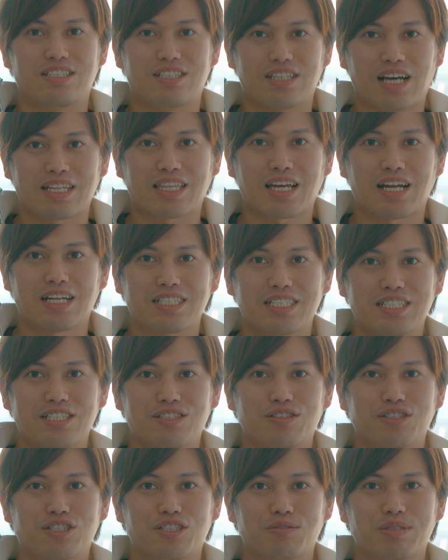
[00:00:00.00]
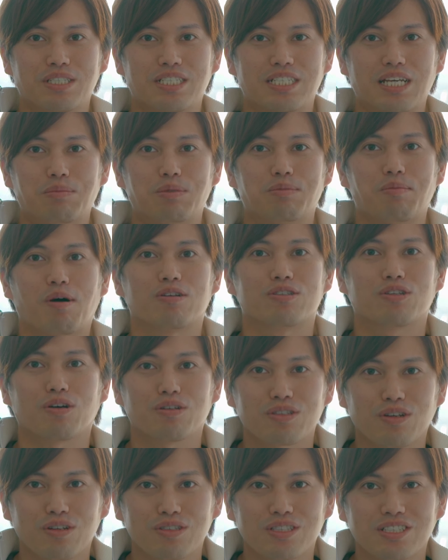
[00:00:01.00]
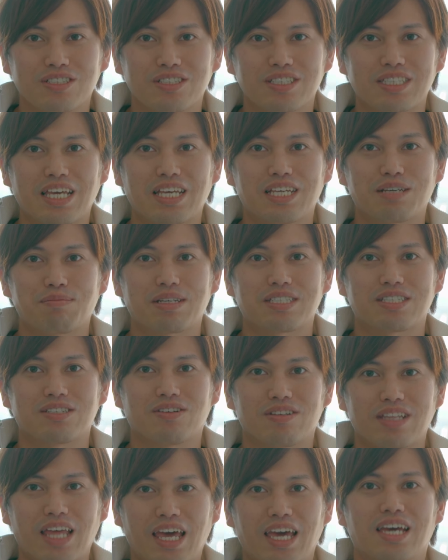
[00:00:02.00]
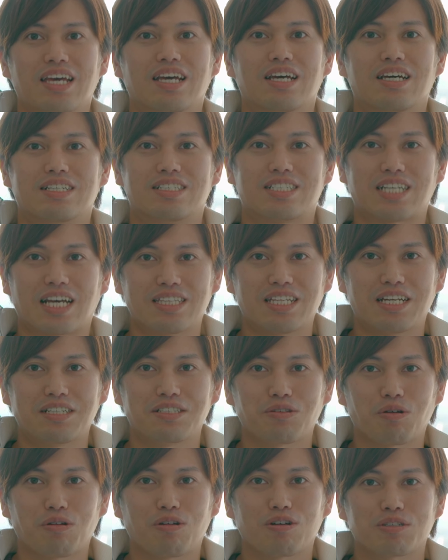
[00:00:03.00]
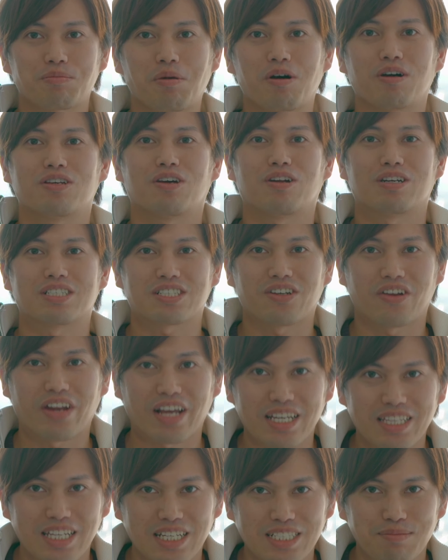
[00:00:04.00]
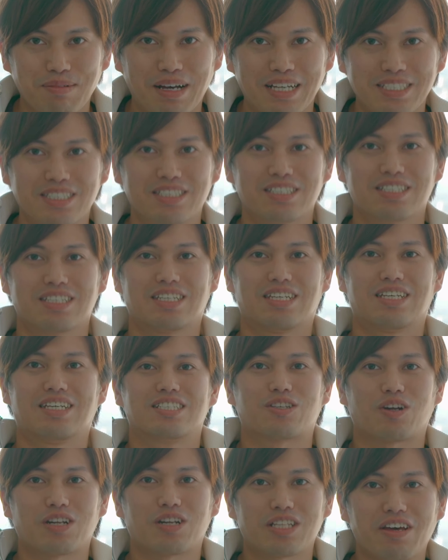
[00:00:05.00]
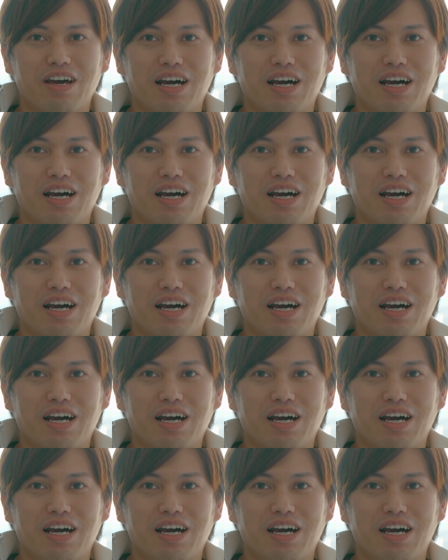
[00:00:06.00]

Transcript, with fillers: 新しい ユーチューブシーエム もどんどん作っていきますので、チャンネル登録もよろしくお願いいたします。それで